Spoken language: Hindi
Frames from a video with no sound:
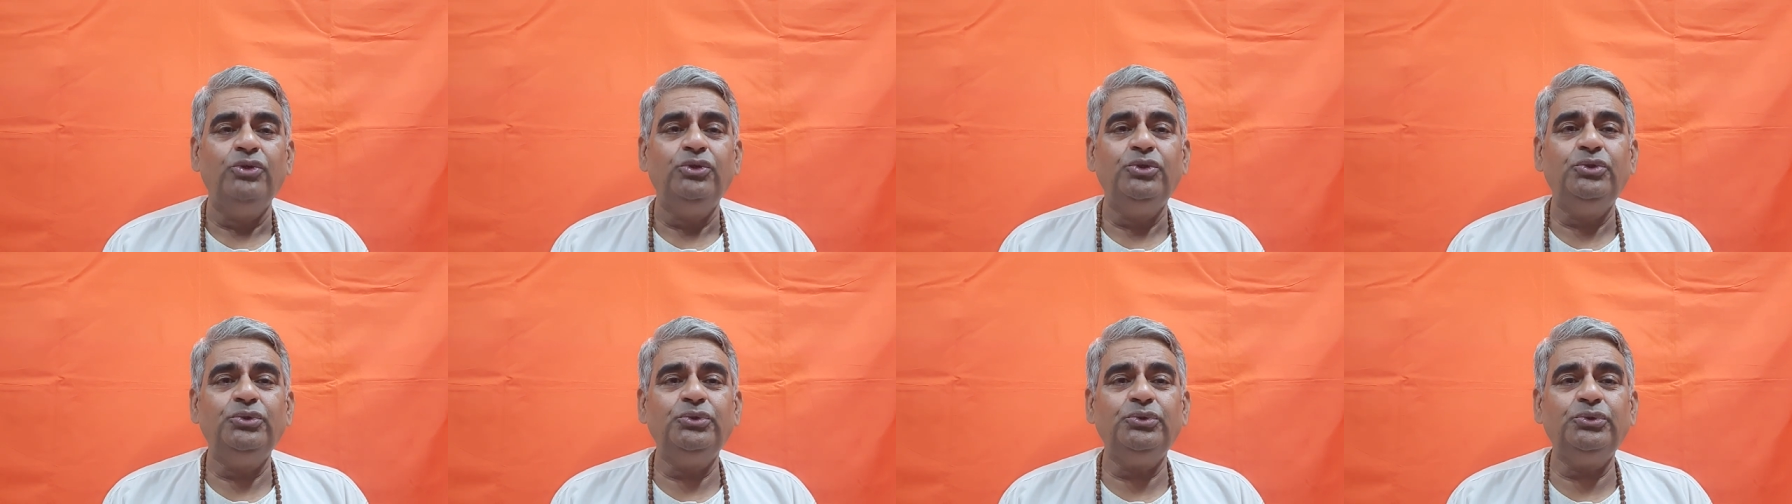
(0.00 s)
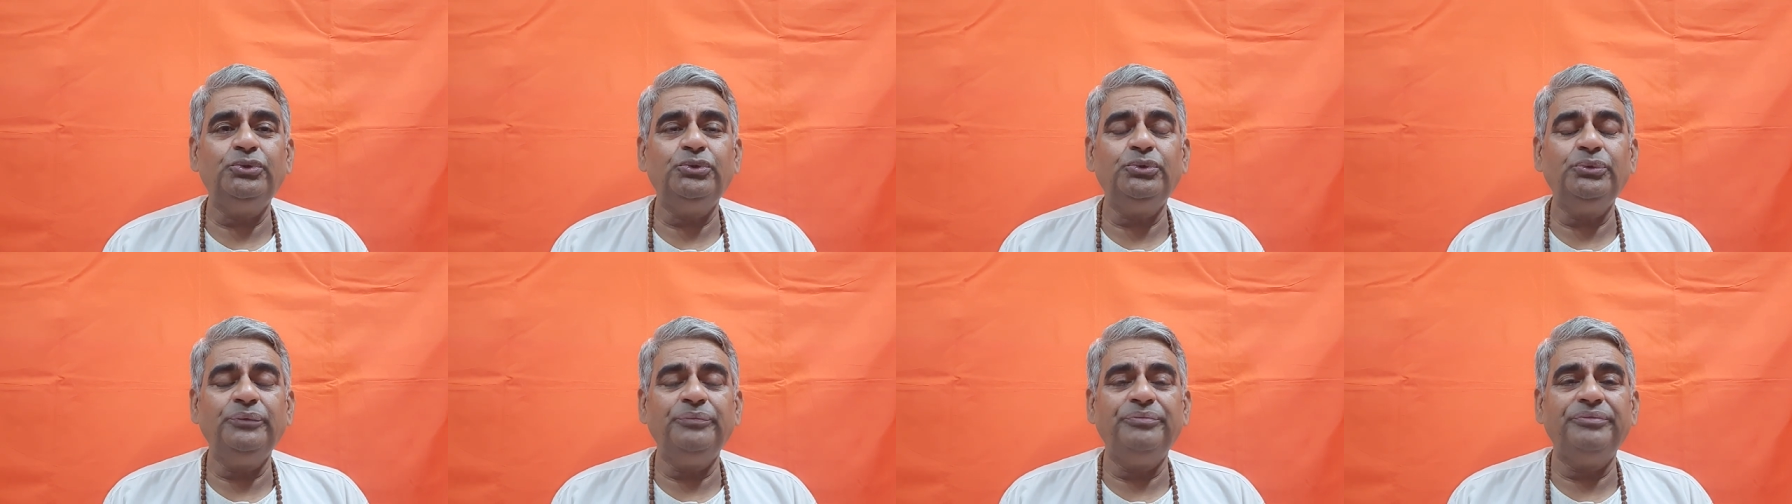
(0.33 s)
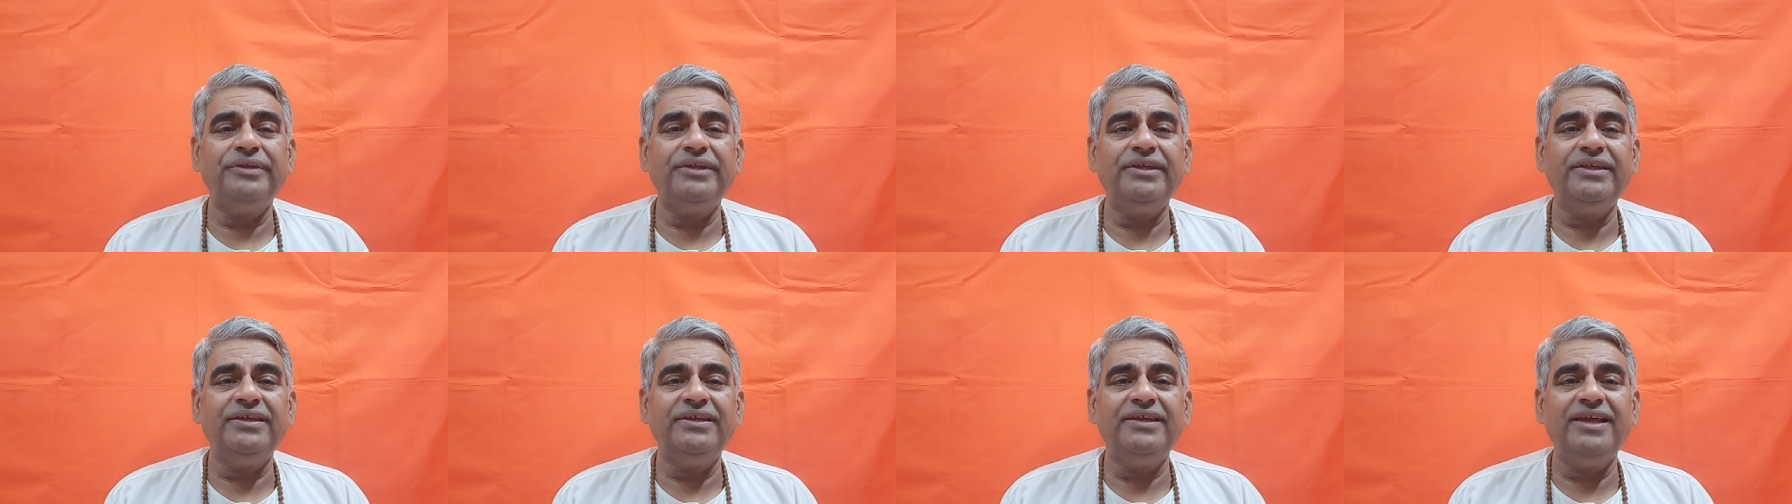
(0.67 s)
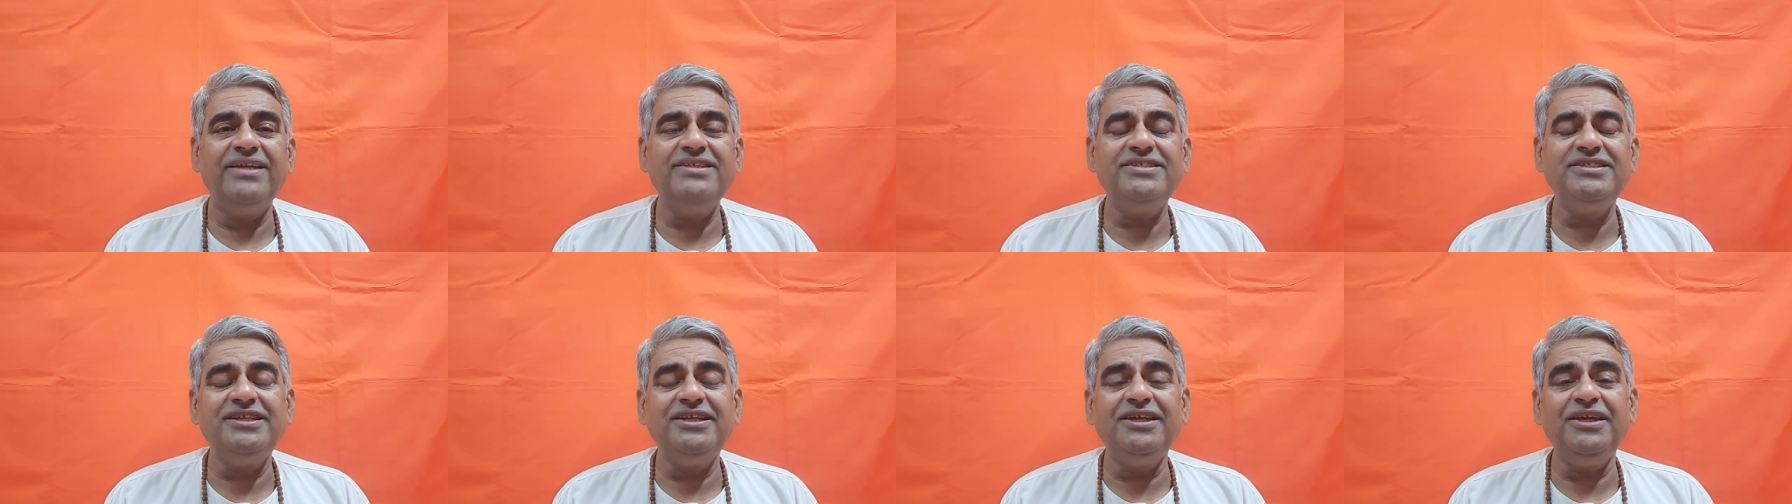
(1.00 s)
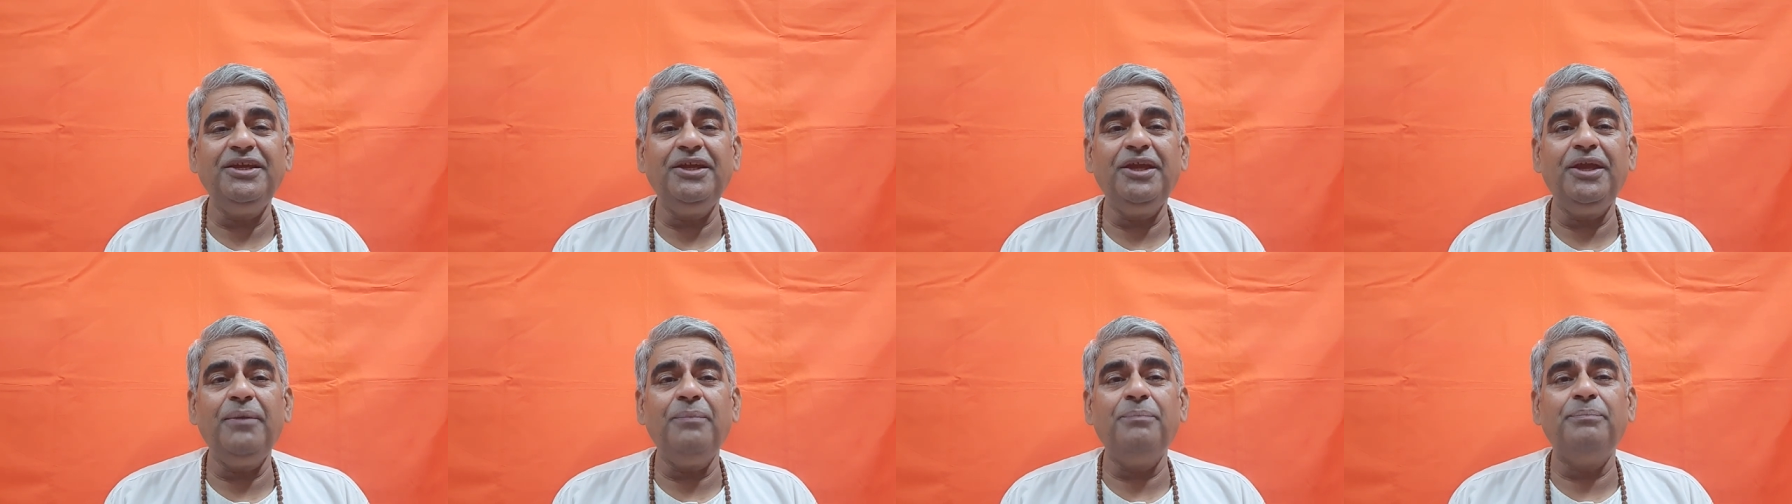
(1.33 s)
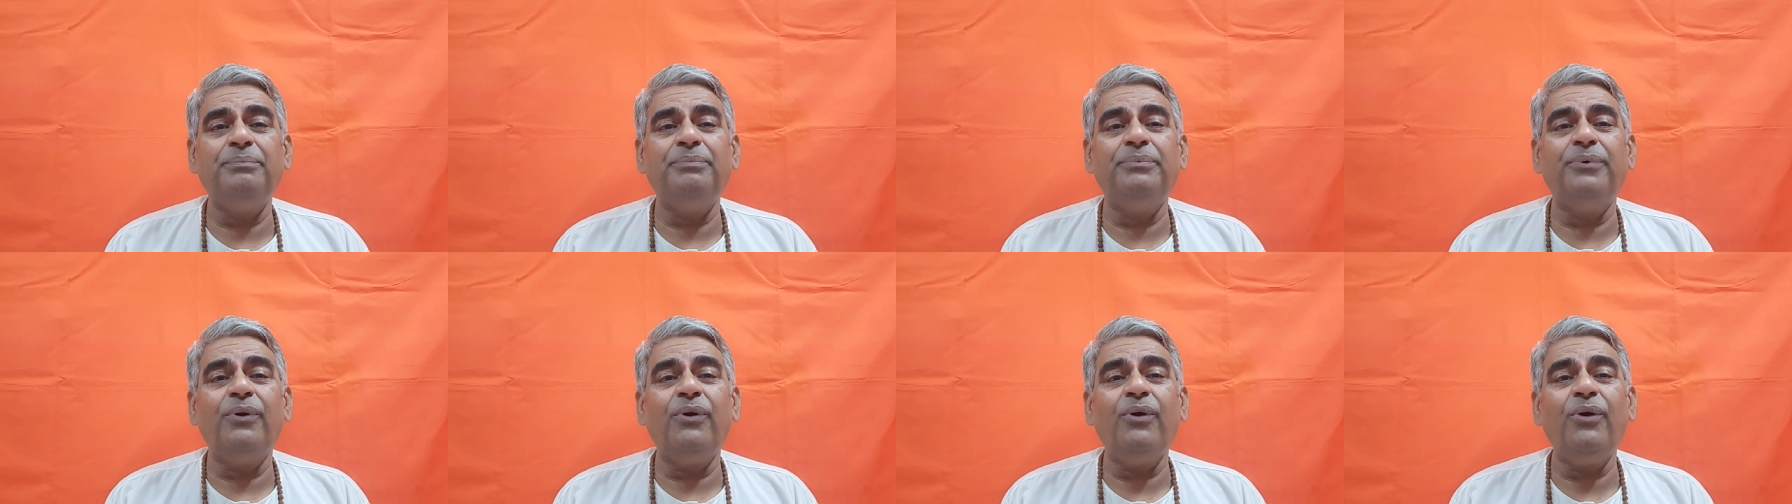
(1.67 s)
तो ऐसे ये
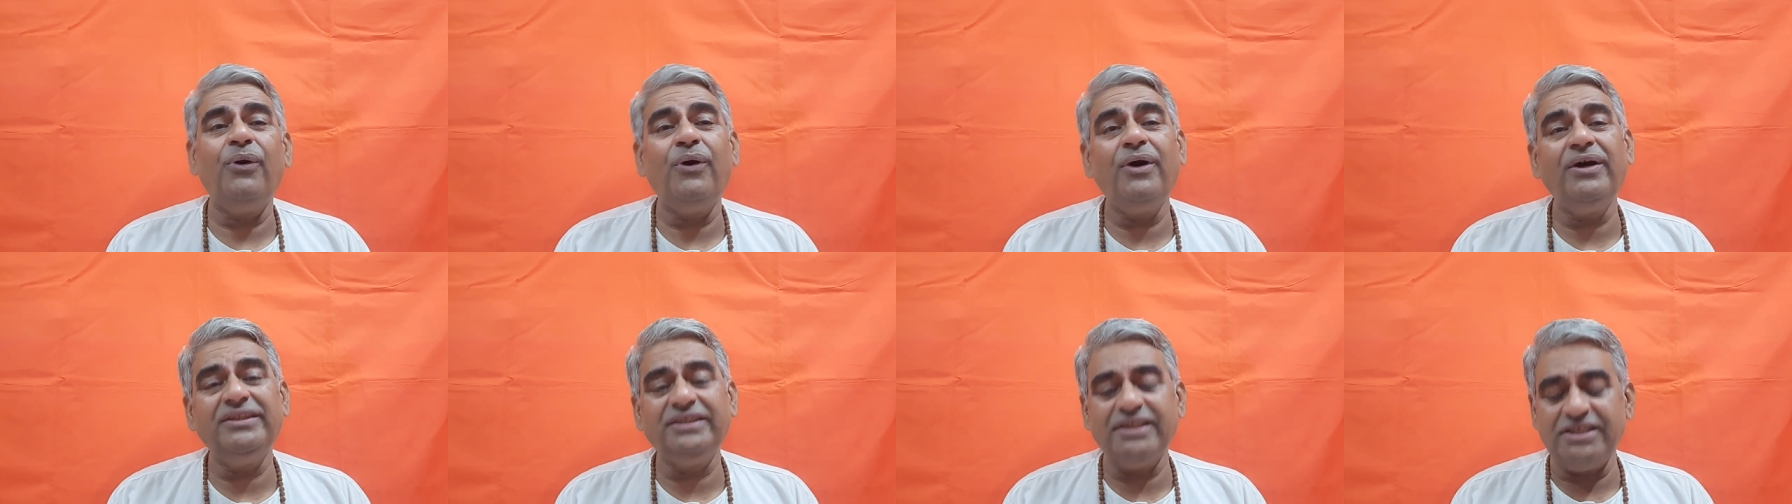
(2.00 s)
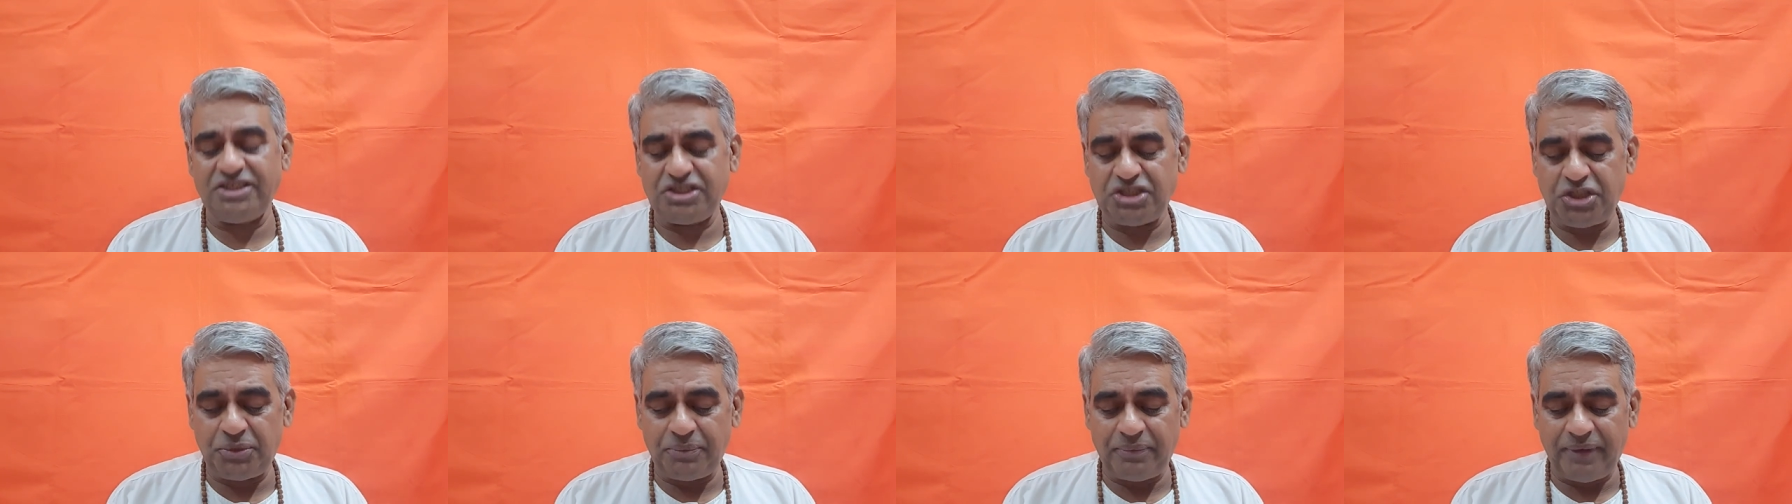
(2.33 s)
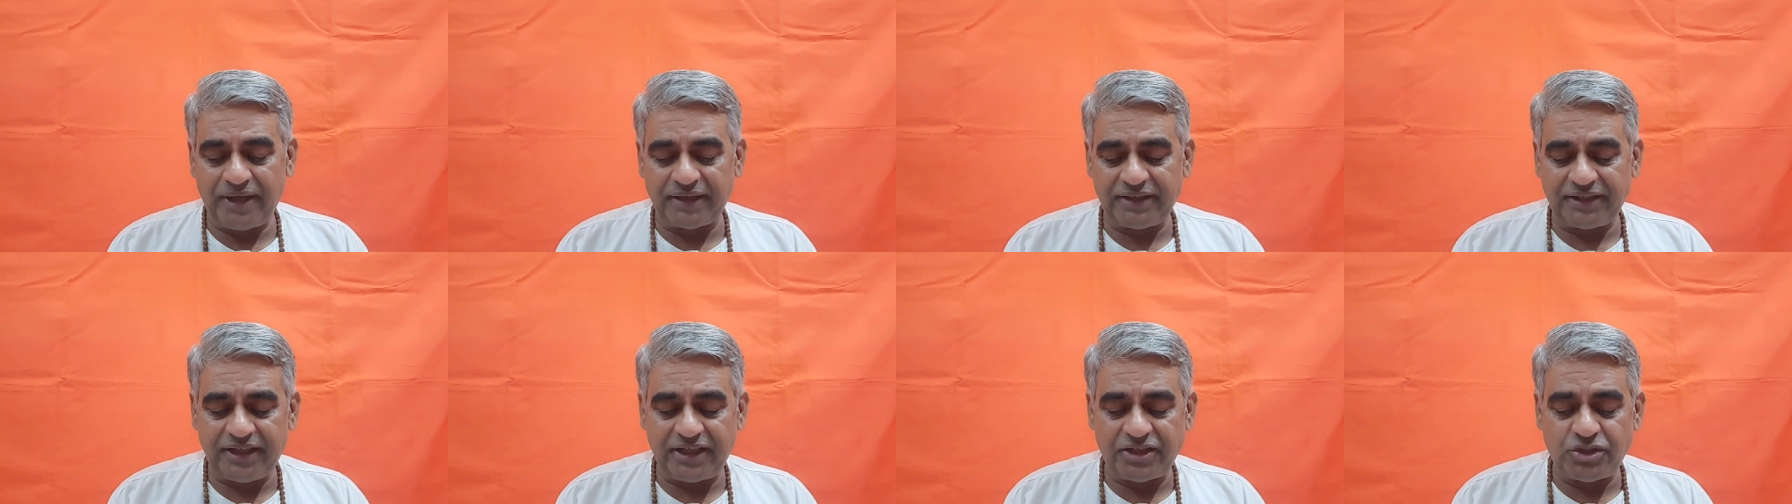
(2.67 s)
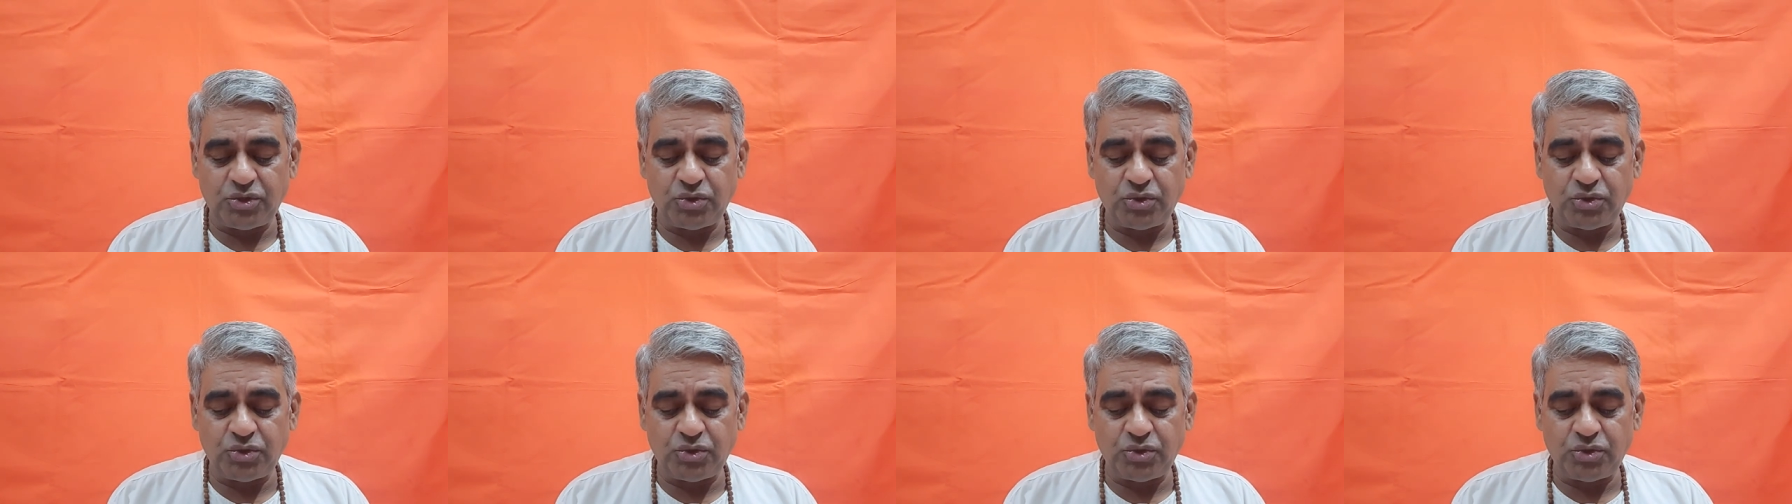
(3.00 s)
बहुत अच्छी बात है